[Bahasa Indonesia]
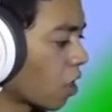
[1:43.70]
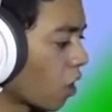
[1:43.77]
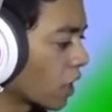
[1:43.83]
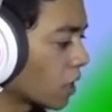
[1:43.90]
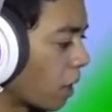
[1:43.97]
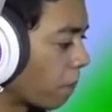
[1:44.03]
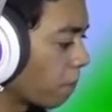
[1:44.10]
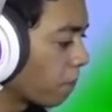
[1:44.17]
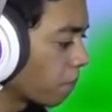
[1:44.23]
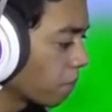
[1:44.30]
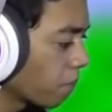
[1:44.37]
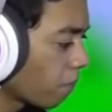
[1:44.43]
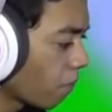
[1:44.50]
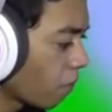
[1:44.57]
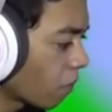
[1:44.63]
lewatin. Oke, siap.
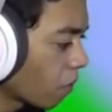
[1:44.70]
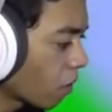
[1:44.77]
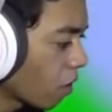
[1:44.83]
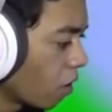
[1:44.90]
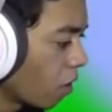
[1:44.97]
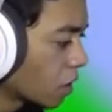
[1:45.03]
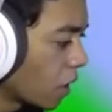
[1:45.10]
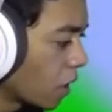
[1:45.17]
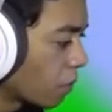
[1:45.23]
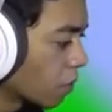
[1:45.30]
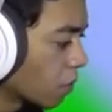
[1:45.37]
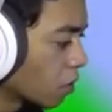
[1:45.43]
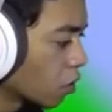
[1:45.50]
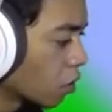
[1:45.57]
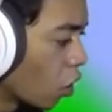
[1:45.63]
Oke, siap.
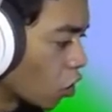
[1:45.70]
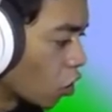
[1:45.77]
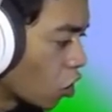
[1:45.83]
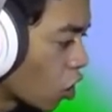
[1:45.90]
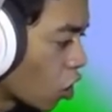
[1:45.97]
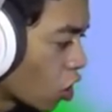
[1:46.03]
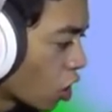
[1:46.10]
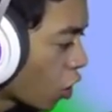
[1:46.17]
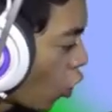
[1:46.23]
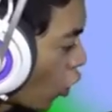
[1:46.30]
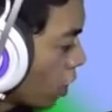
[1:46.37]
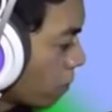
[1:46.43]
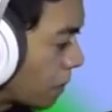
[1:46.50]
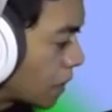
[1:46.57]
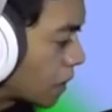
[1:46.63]
No, no, no, no, nih
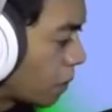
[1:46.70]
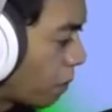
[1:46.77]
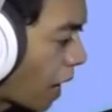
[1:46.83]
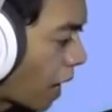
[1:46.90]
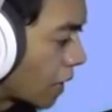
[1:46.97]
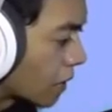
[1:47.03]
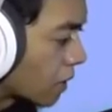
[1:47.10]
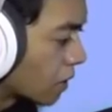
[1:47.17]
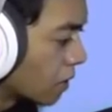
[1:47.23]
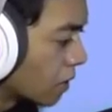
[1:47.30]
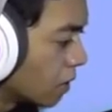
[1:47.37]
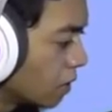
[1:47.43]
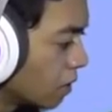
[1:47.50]
koin pasti jebakan.